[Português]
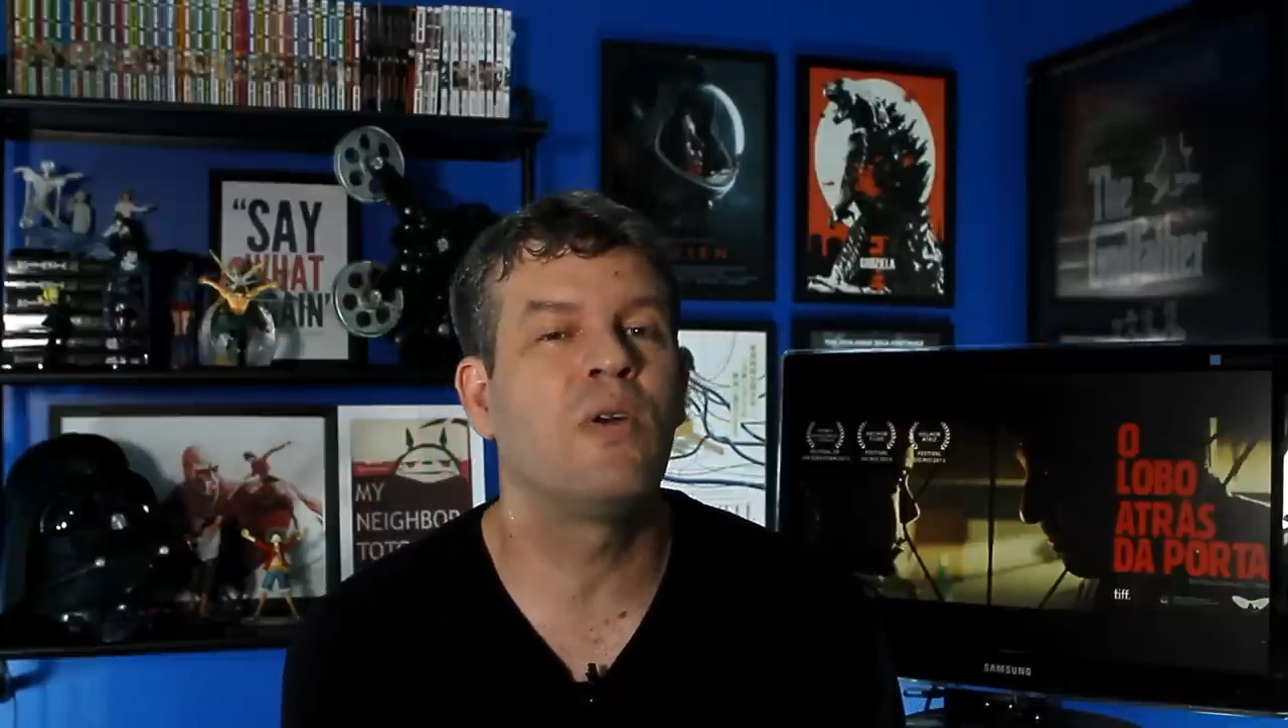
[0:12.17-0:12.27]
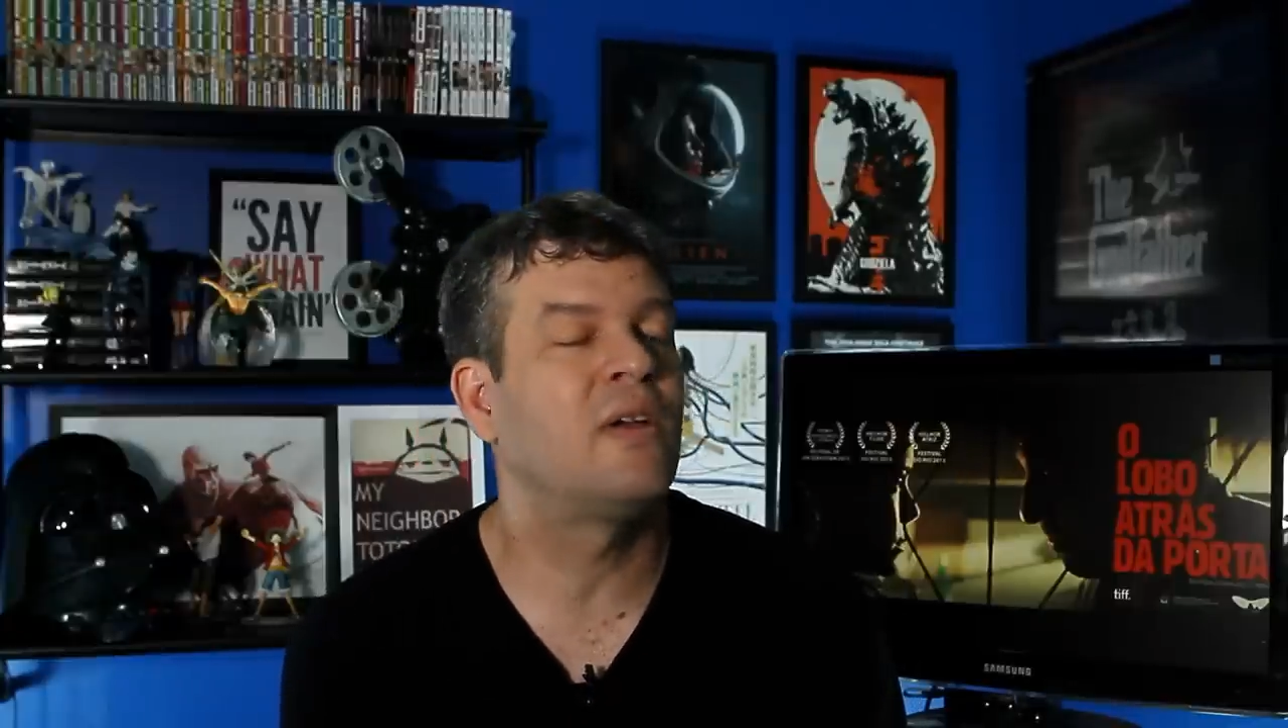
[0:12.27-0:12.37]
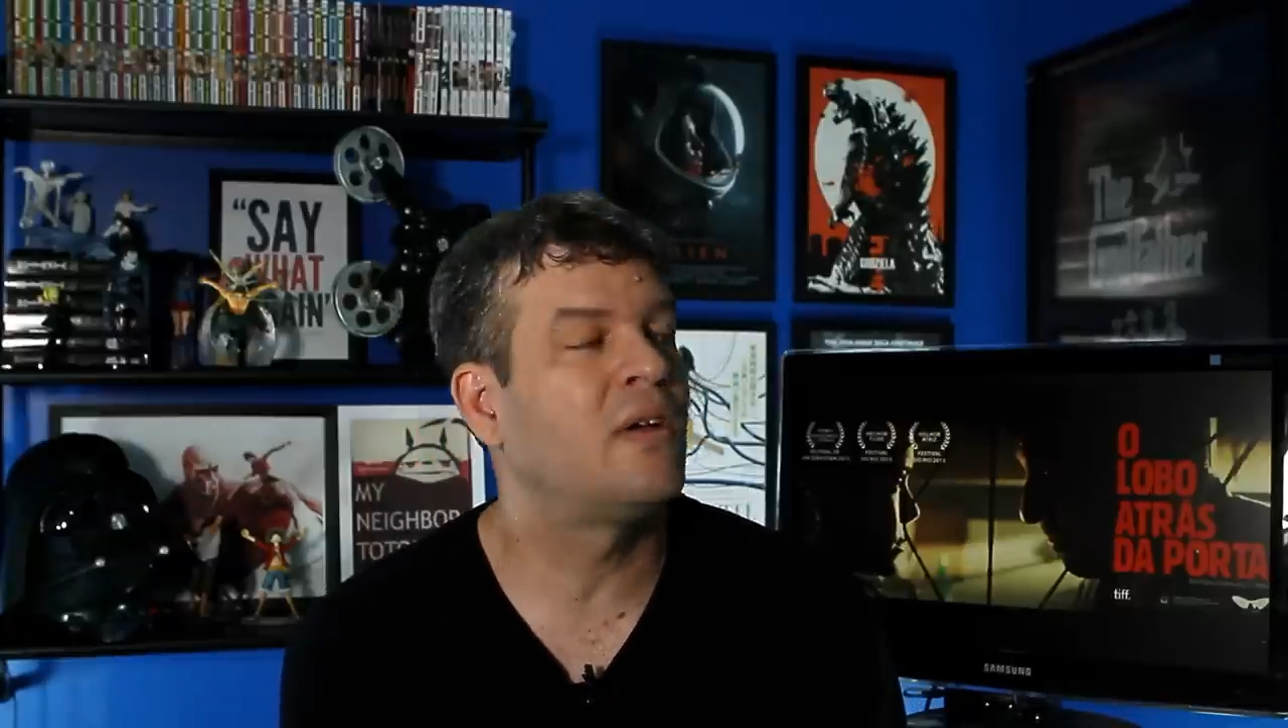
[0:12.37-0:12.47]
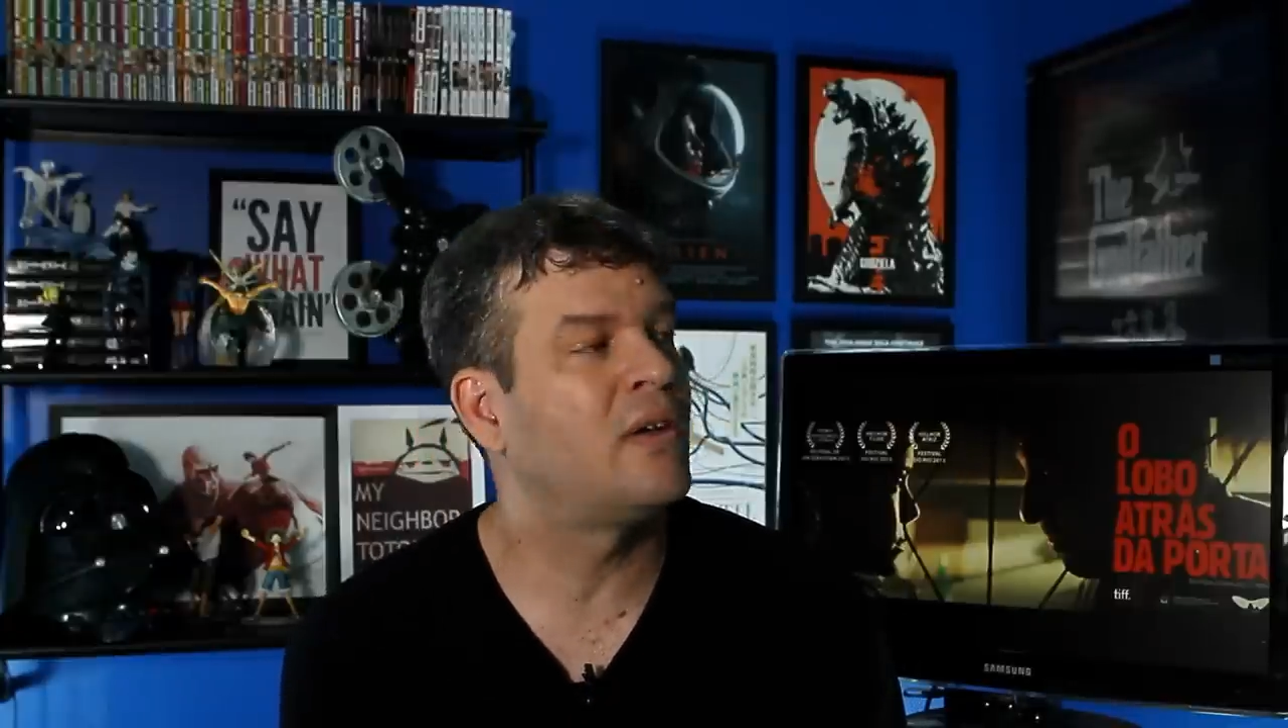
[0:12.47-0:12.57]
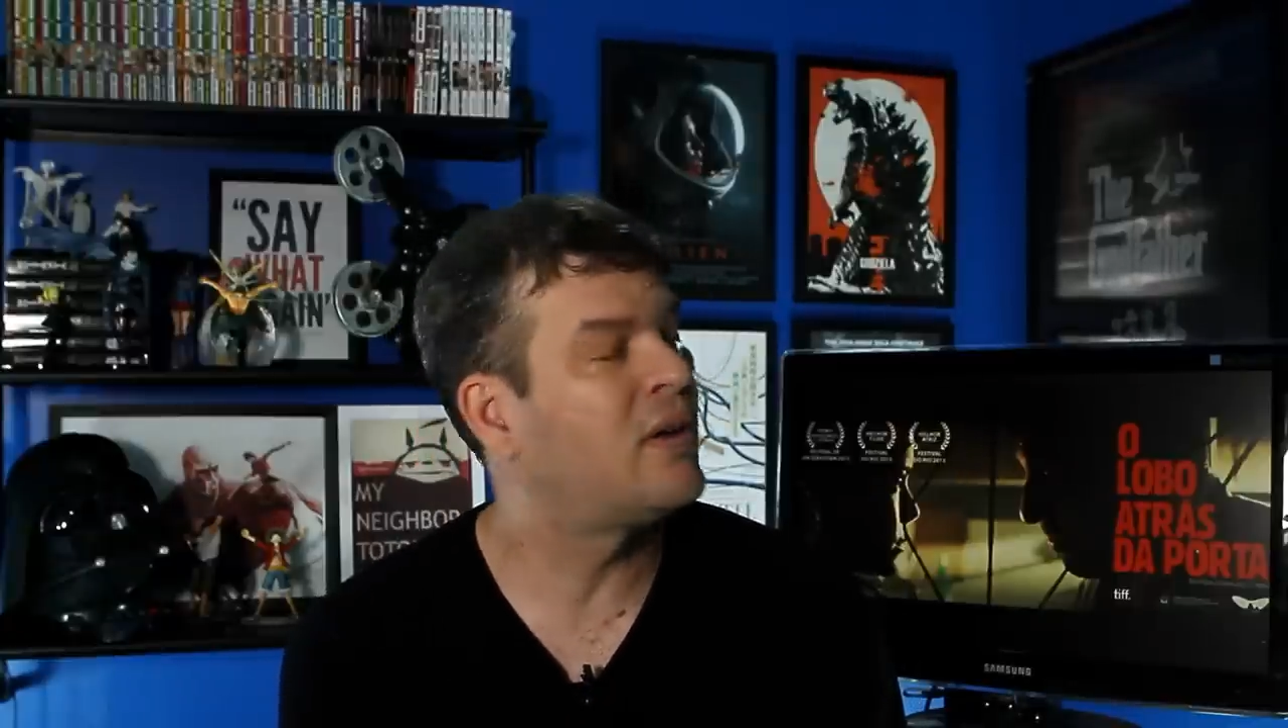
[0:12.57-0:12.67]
e